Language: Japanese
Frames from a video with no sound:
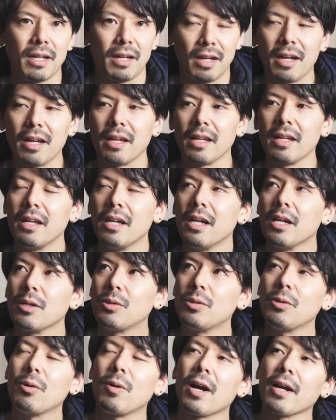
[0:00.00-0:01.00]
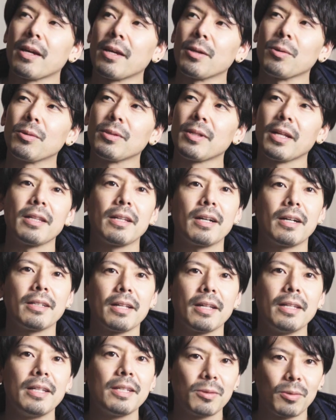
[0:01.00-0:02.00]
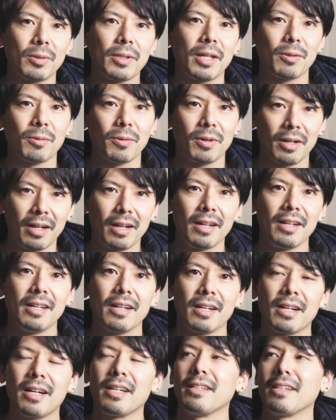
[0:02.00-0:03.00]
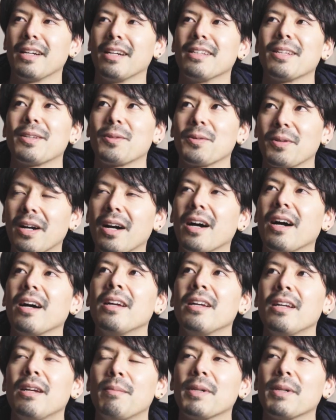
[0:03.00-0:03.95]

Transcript: はい、黒は結局なんだかんだニットだとかカーディガンだとか、